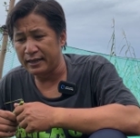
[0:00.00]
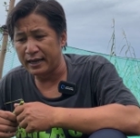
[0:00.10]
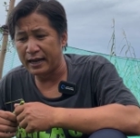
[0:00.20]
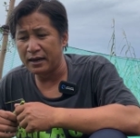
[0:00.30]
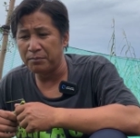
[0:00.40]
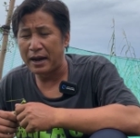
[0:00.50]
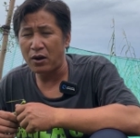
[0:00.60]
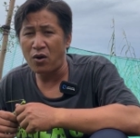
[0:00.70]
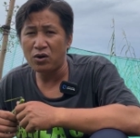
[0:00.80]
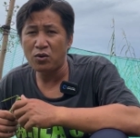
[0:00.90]
thì à,
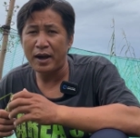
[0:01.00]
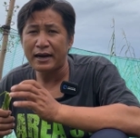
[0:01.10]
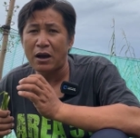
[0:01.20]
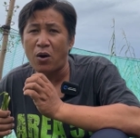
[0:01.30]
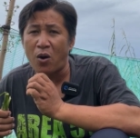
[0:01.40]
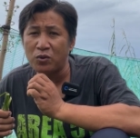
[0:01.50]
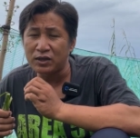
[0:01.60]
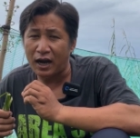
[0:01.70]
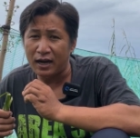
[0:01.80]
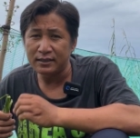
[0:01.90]
bà con của bác nào hỗ
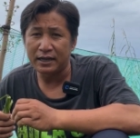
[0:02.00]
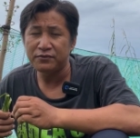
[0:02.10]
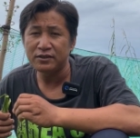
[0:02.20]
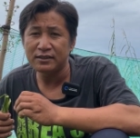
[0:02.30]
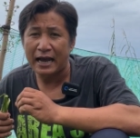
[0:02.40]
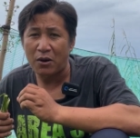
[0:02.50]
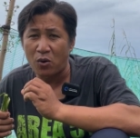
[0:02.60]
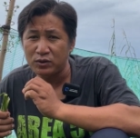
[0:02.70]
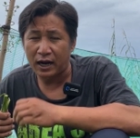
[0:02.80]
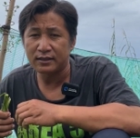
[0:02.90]
trợ địa phương nào
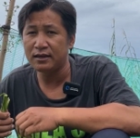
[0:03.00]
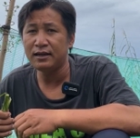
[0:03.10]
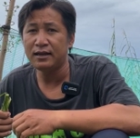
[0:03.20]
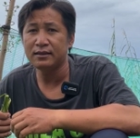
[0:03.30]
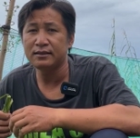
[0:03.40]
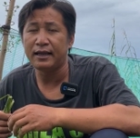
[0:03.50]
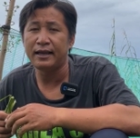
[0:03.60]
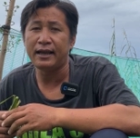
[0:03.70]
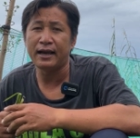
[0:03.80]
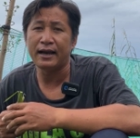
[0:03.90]
hỗ trợ tính á,
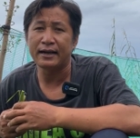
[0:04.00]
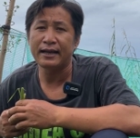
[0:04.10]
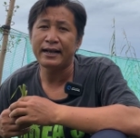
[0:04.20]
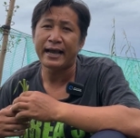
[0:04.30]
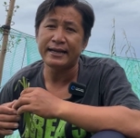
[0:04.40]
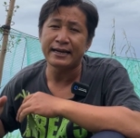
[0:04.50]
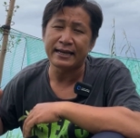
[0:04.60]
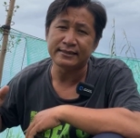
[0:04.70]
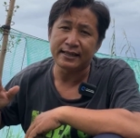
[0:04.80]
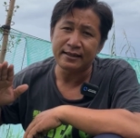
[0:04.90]
thì à, cái cây
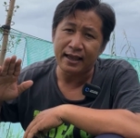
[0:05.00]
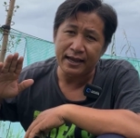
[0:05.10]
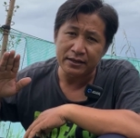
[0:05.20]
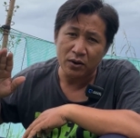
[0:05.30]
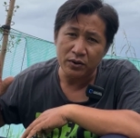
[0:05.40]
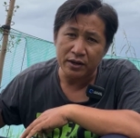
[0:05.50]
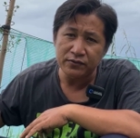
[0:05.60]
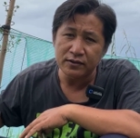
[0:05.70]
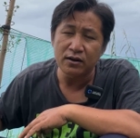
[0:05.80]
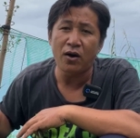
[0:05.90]
này sẽ về chỗ
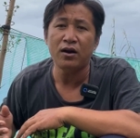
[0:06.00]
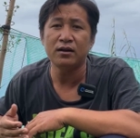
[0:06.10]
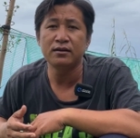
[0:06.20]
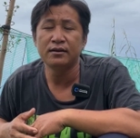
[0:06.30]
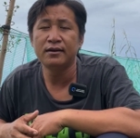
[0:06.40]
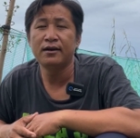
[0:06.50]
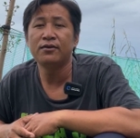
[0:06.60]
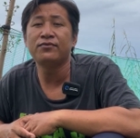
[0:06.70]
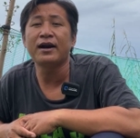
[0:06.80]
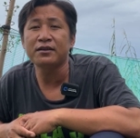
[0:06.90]
địa phương đó
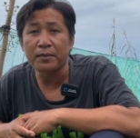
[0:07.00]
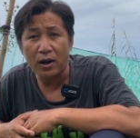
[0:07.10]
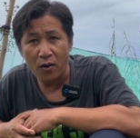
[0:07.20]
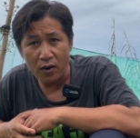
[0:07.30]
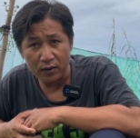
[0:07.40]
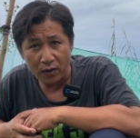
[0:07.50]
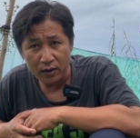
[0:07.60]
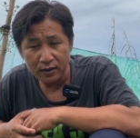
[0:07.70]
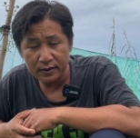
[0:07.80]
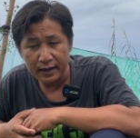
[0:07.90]
phát cho bà con ở
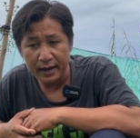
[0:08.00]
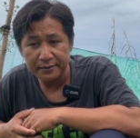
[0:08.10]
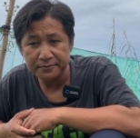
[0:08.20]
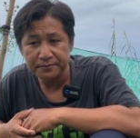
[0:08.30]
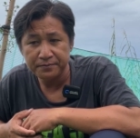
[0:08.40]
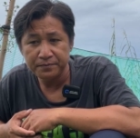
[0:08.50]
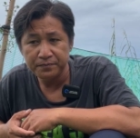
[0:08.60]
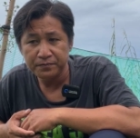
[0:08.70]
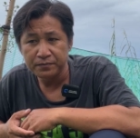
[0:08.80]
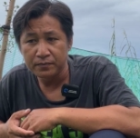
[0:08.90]
đó ha
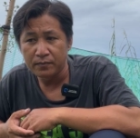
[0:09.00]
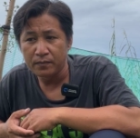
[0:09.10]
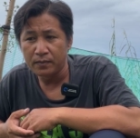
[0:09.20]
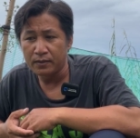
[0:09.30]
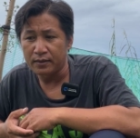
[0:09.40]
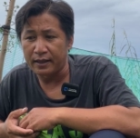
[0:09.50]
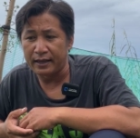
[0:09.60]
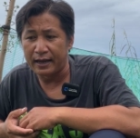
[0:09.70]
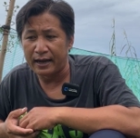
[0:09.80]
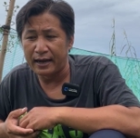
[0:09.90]

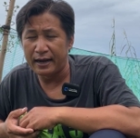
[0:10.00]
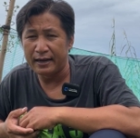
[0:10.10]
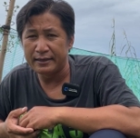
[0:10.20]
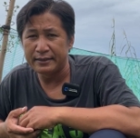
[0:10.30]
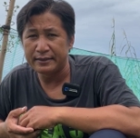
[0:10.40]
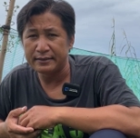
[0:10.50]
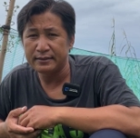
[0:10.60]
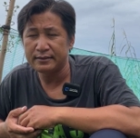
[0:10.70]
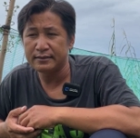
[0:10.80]
thì à,